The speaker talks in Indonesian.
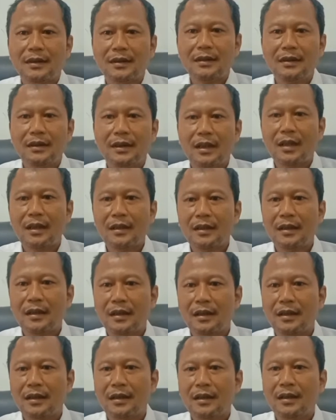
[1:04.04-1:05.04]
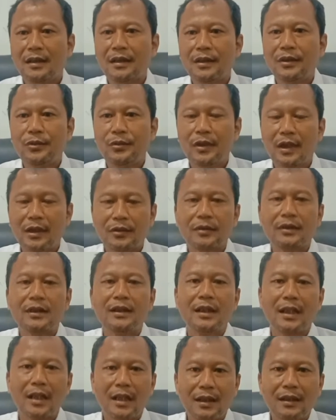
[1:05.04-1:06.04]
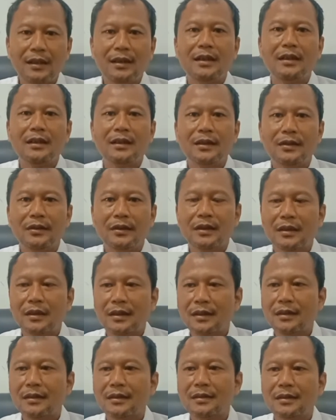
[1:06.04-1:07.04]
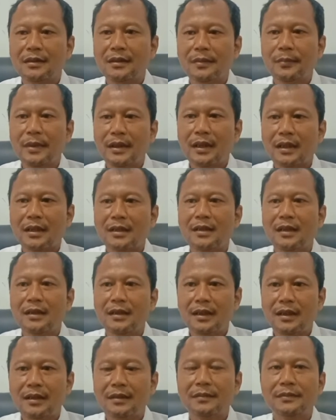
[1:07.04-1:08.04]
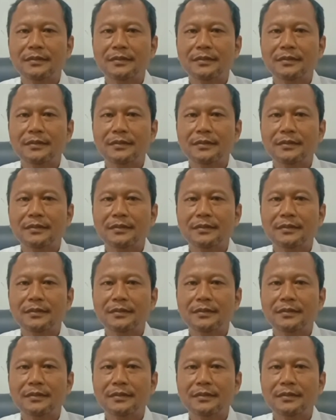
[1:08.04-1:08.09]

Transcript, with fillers: Ya ada dua atau tiga kali lah gitu kan ya nah, pernah uh, kejadian.